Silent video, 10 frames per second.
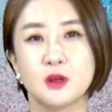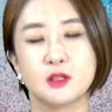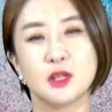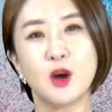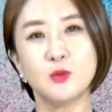
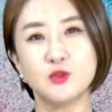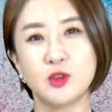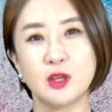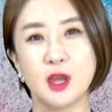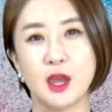
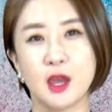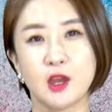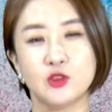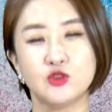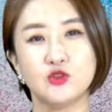
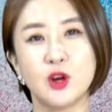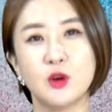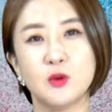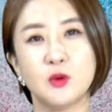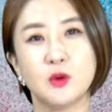사업주에게
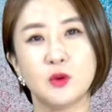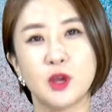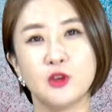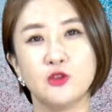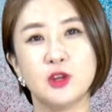추가
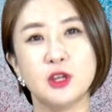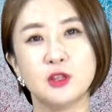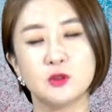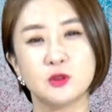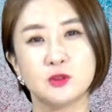고용의
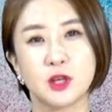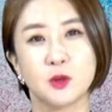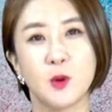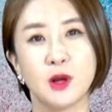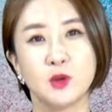유인으로서
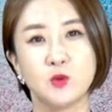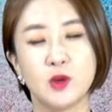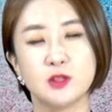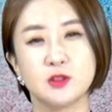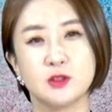작용하기
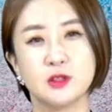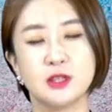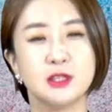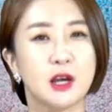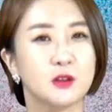위해서는
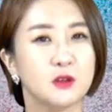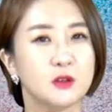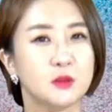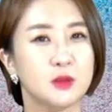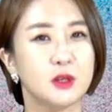이
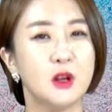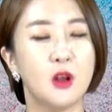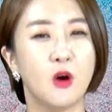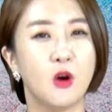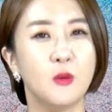장려금을
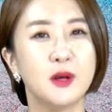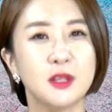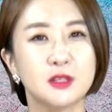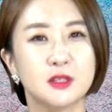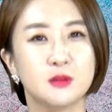
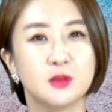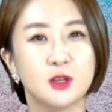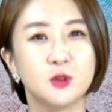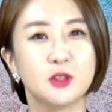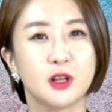얼마나 지급을
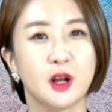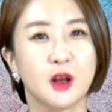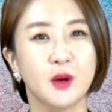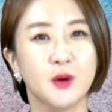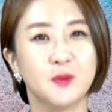해줘야
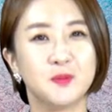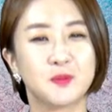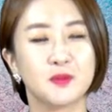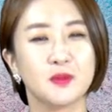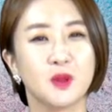될까요?
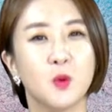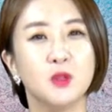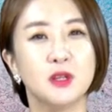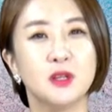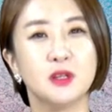
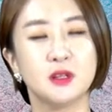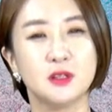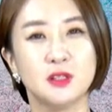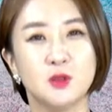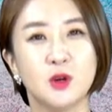오늘은
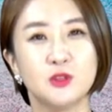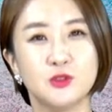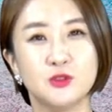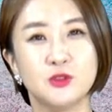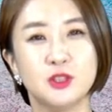그 지원
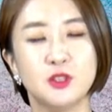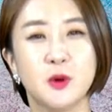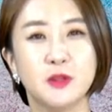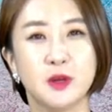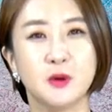수준,
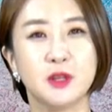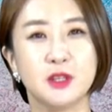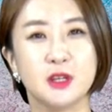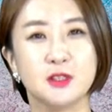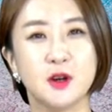지원 내용에
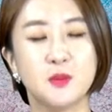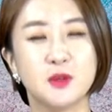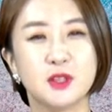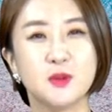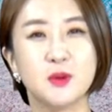대해서
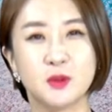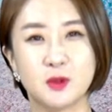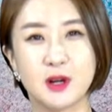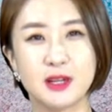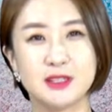한번
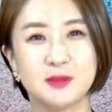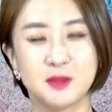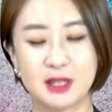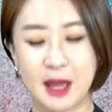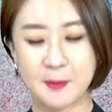살펴보도록
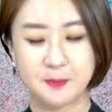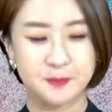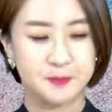하겠습니다.